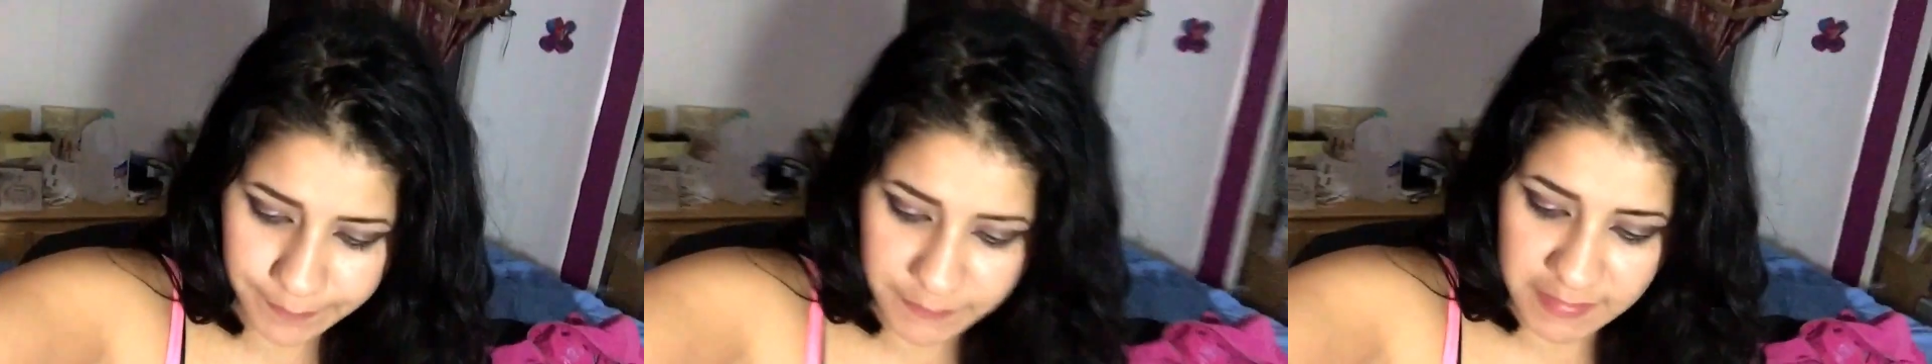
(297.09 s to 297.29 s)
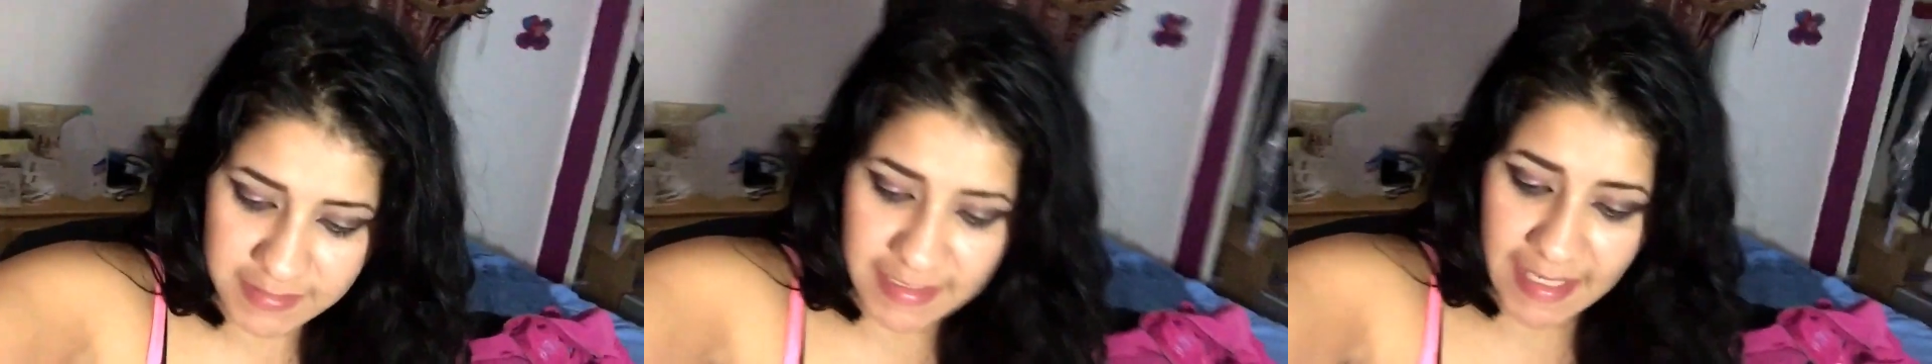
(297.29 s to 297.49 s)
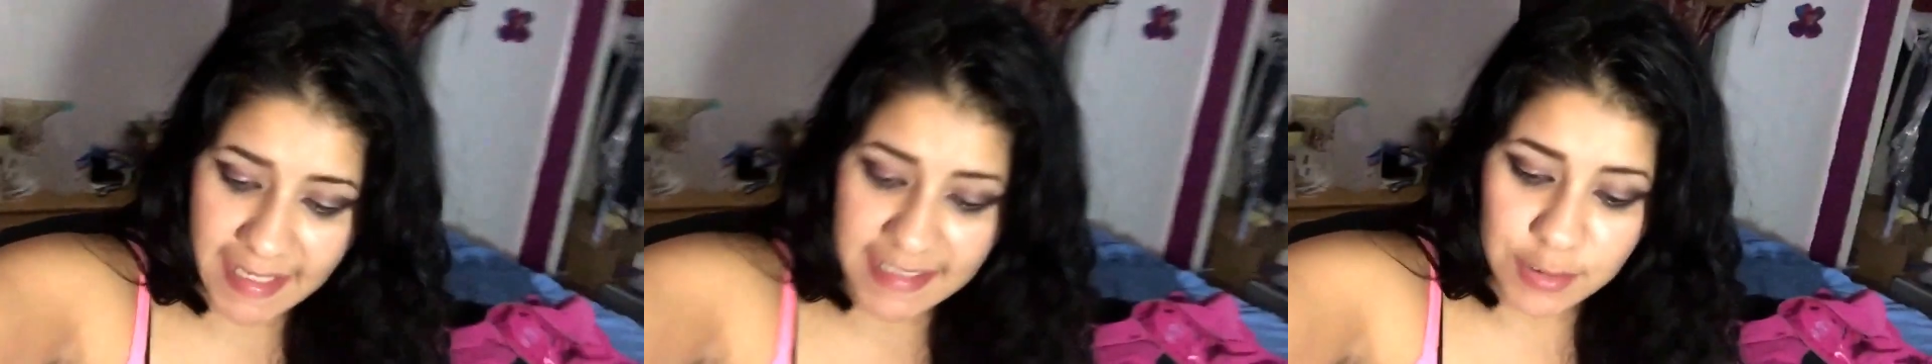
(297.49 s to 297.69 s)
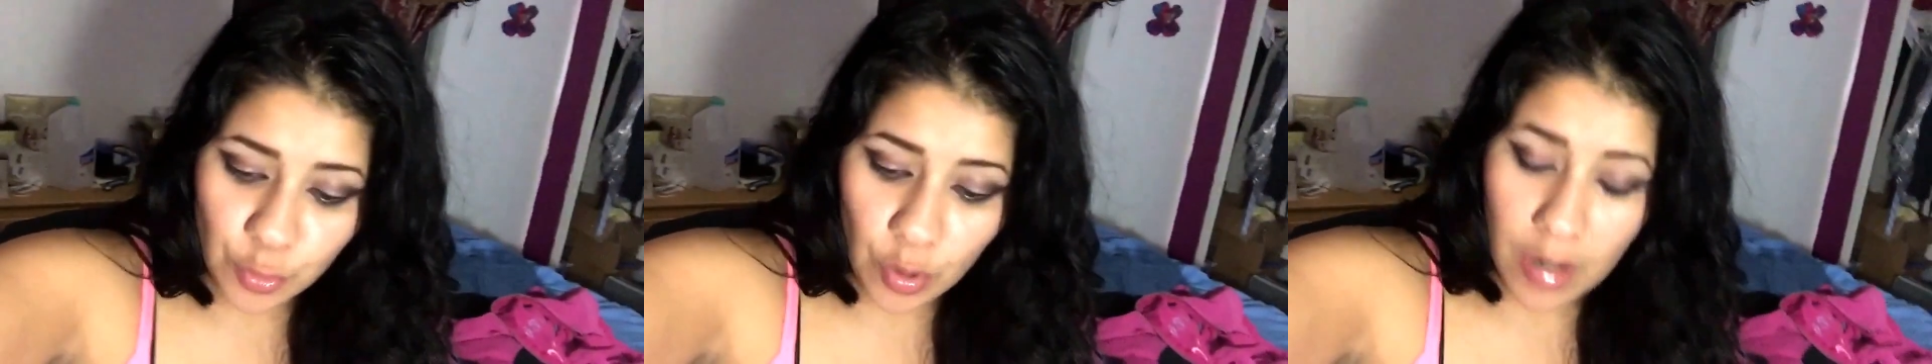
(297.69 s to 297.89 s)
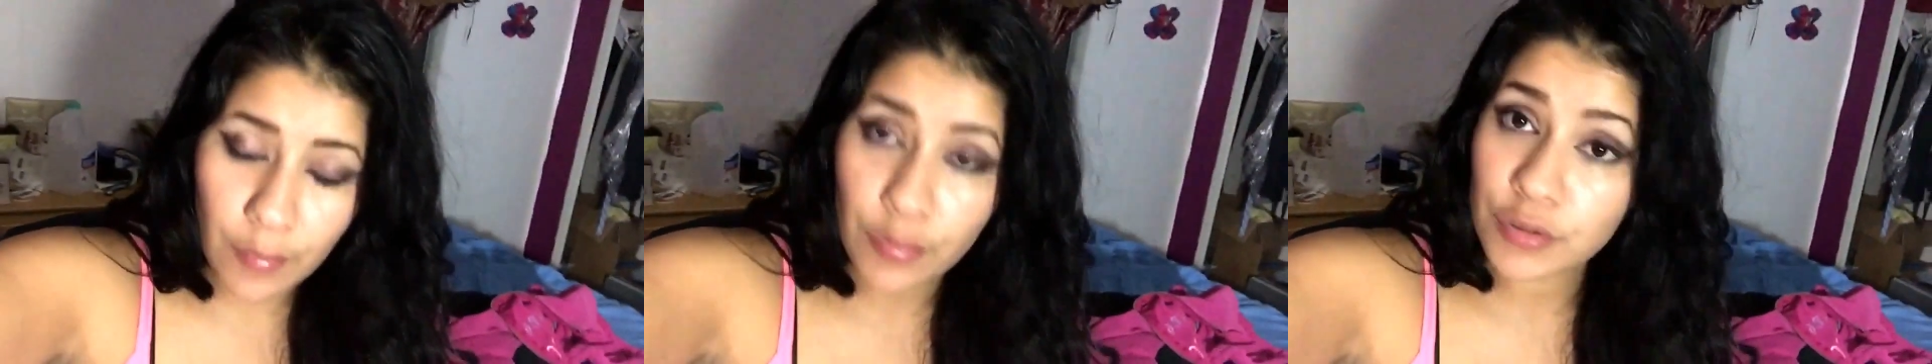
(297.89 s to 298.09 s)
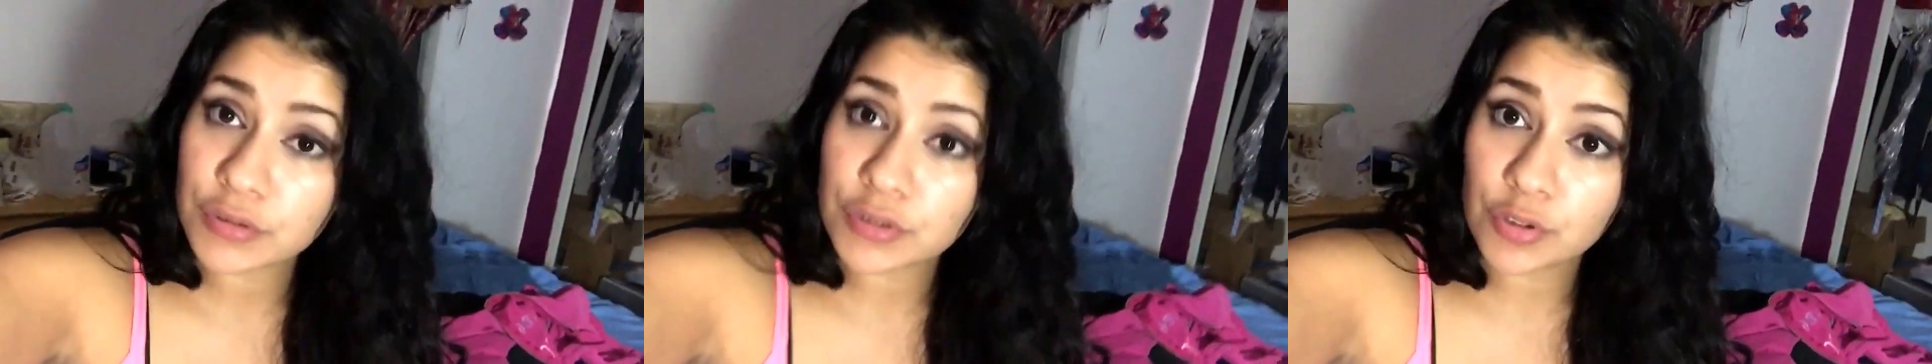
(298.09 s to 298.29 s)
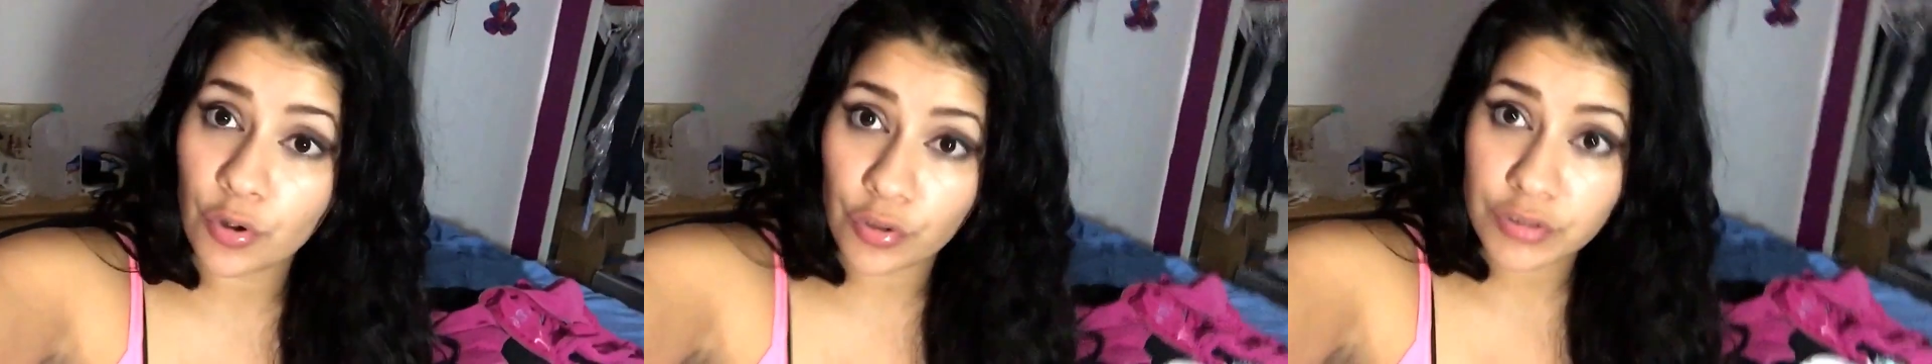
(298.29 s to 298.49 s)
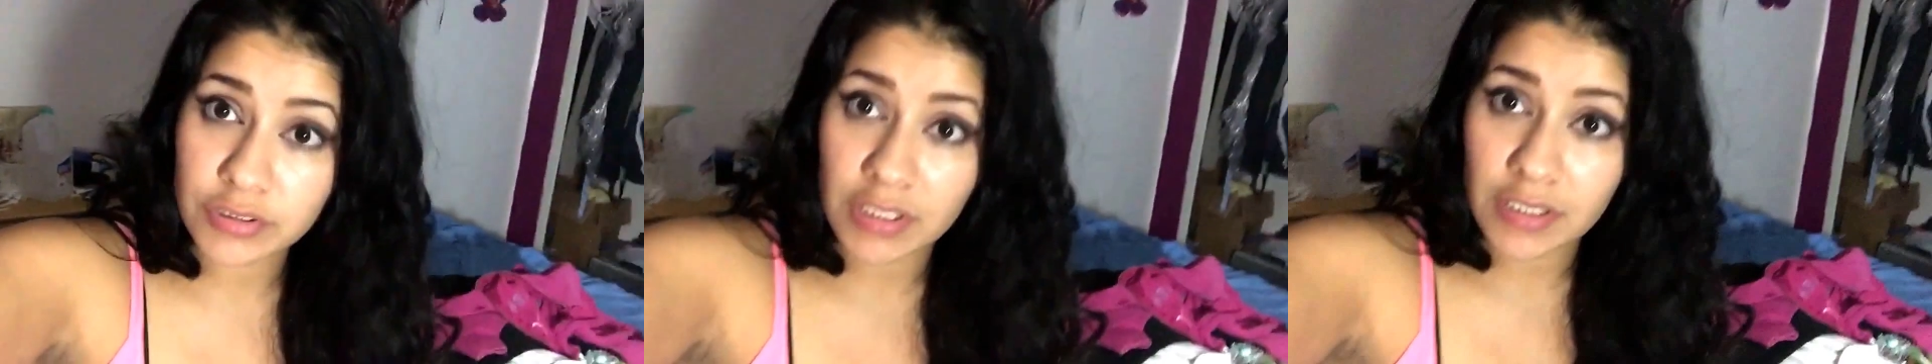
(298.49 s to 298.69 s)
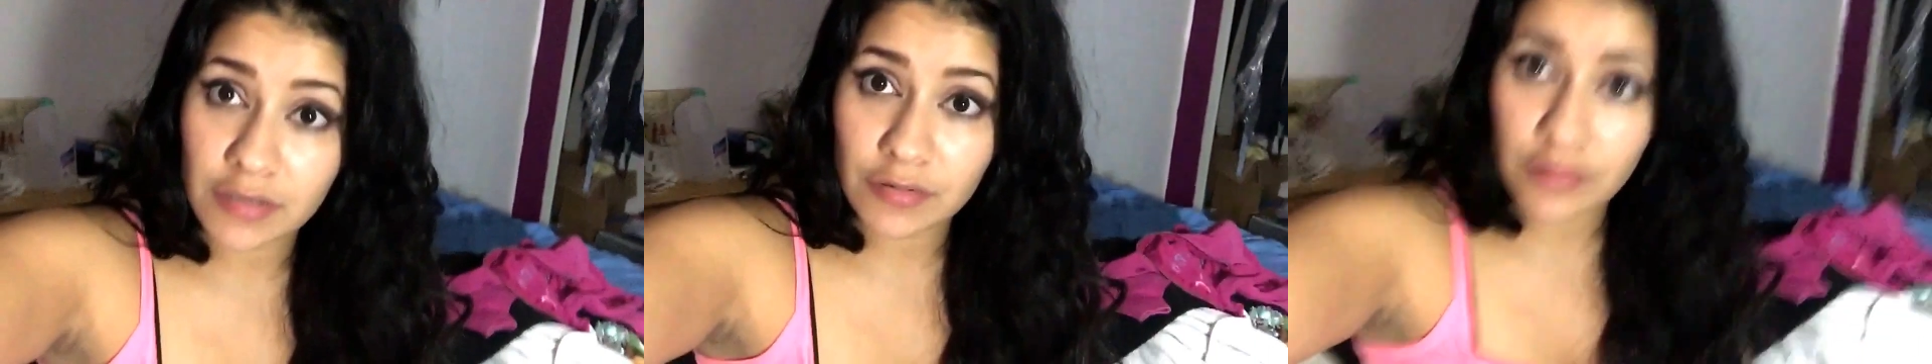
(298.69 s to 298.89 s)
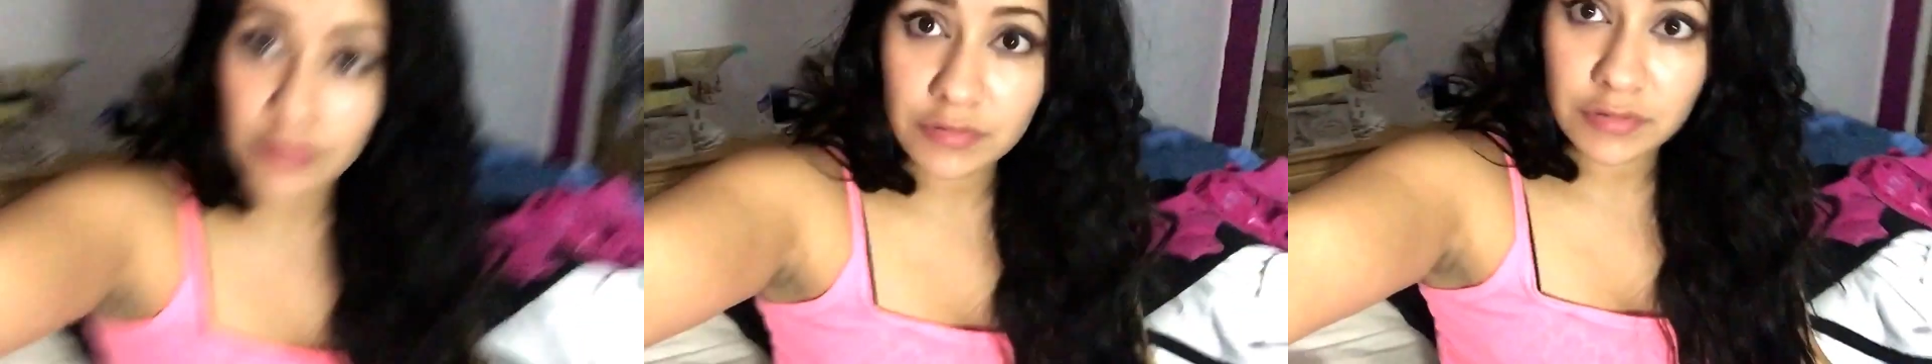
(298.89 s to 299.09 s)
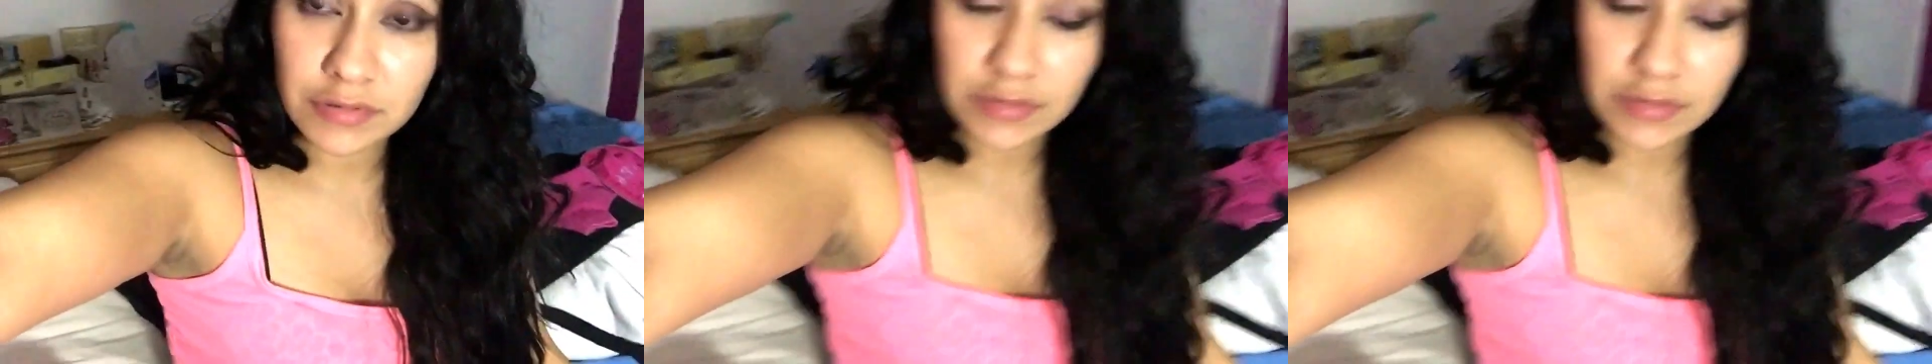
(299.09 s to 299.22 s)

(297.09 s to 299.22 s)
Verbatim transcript: seis huevos cocidos